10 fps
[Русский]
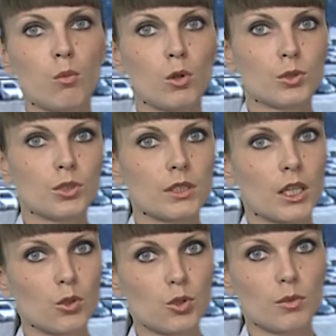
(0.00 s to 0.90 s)
Пользуйтесь
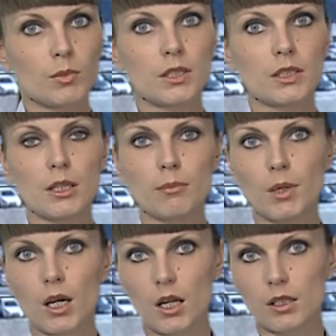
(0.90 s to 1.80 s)
надежными
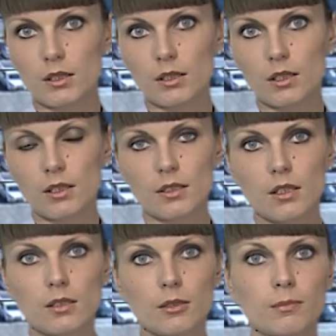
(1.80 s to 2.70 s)
системами охранной
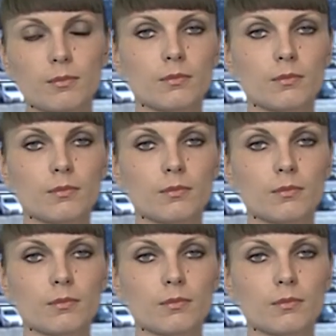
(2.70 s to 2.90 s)
сигнализации.